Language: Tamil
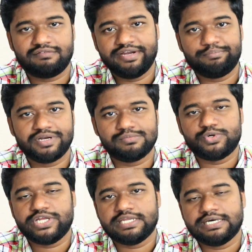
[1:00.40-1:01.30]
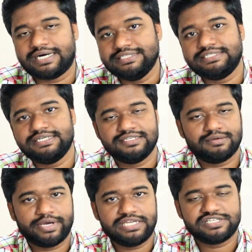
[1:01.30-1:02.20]
அவாய்ட் பண்ண முடியல அதுக்கு நான்
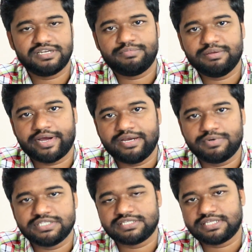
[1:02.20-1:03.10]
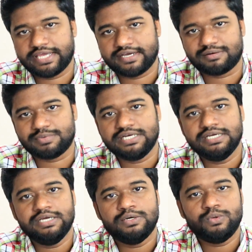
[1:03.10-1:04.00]
இந்த பயிற்சியில் எப்படி பயன்படுத்துறதுன்னு கேட்காம
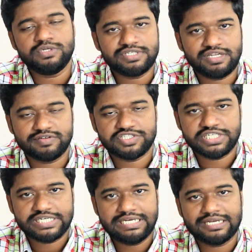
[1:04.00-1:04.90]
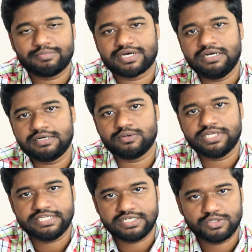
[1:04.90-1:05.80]
ஒரு சில விஷயங்கள் நம்ம
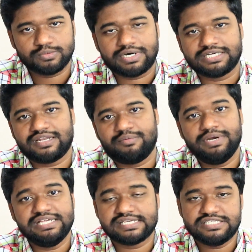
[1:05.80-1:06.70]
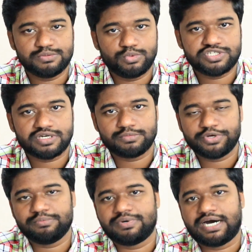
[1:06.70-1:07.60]
கண்ட்ரோலில் இருக்கும் அதை நம்மளே செஞ்சு முடிச்சிட
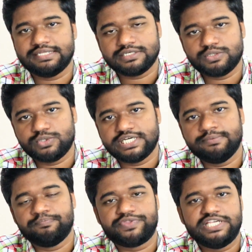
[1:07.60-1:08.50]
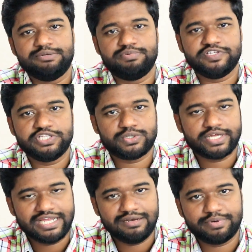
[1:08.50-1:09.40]
முடியும் அதை கூட ஈர்ப்பு விதியோட
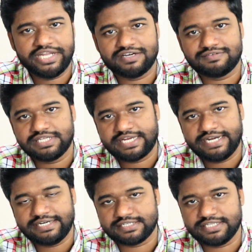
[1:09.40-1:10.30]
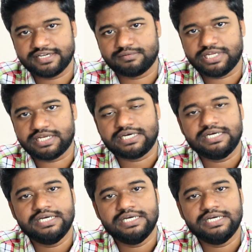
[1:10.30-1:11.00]
ஹெல்ப்பை நீங்கள் வந்து கேட்டிருந்தீங்க அப்படின்னா